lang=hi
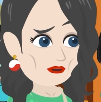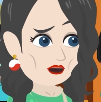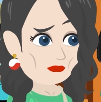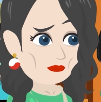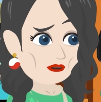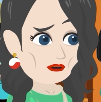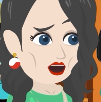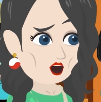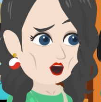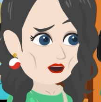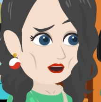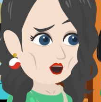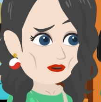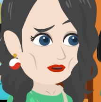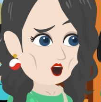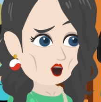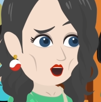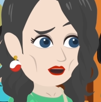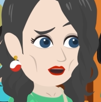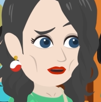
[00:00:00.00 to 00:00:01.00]
इस काली
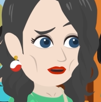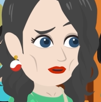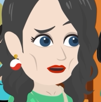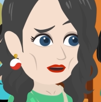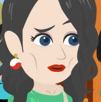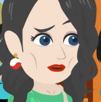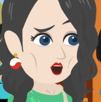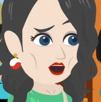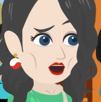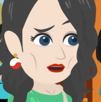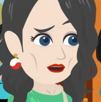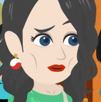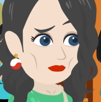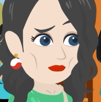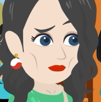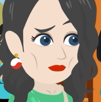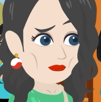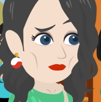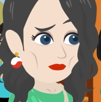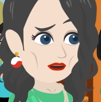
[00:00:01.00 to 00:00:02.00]
कलोटी के साथ
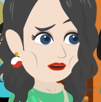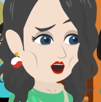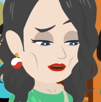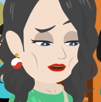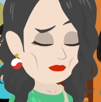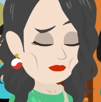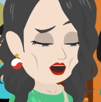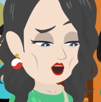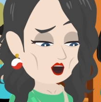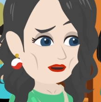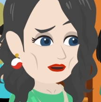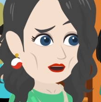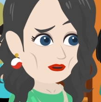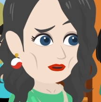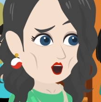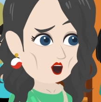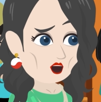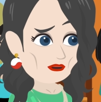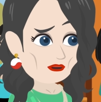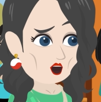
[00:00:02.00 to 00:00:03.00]
आपको ऐसी
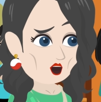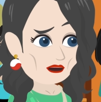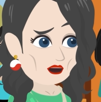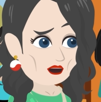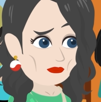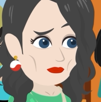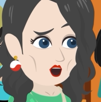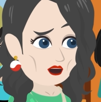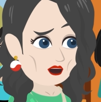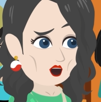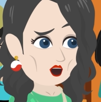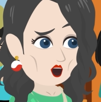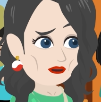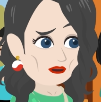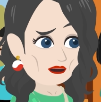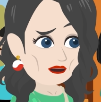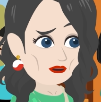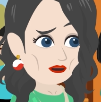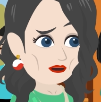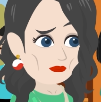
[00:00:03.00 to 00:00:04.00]
कौन सी पर्सनल बात
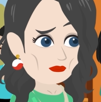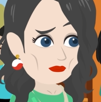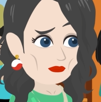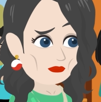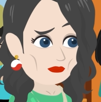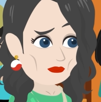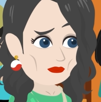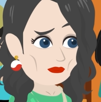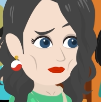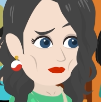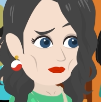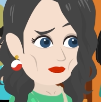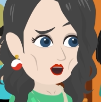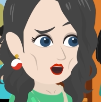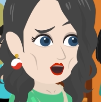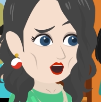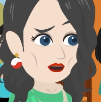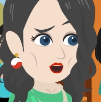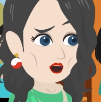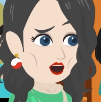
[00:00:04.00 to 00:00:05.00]
करनी है हे
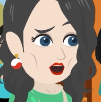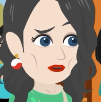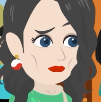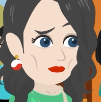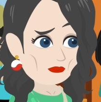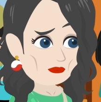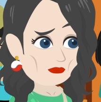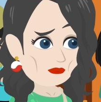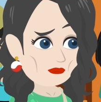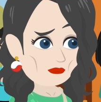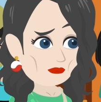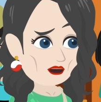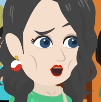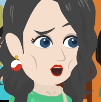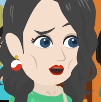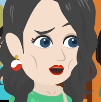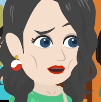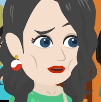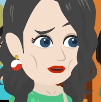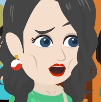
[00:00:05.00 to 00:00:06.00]
अंतरा
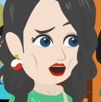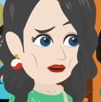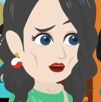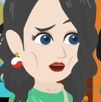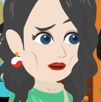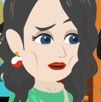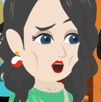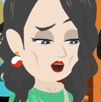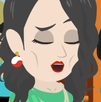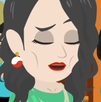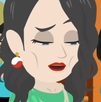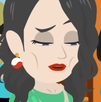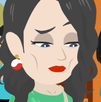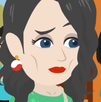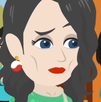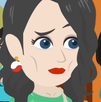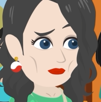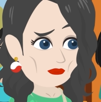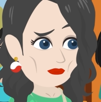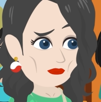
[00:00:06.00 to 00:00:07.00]
यहाँ से जाती क्यों
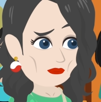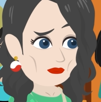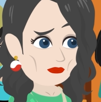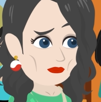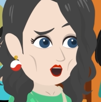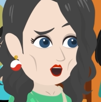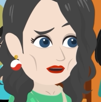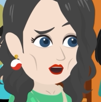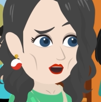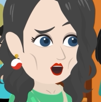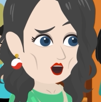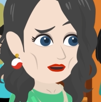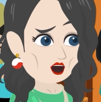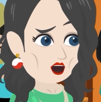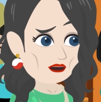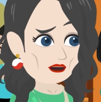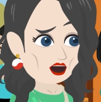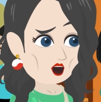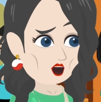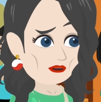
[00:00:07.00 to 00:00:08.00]
नहीं ये मेरे
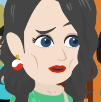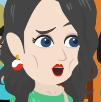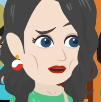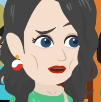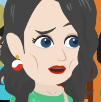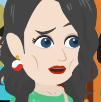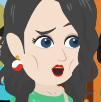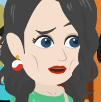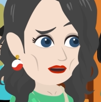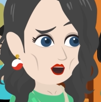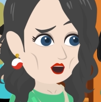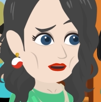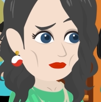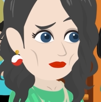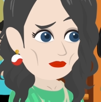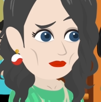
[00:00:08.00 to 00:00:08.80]
दामाद के भाई हैं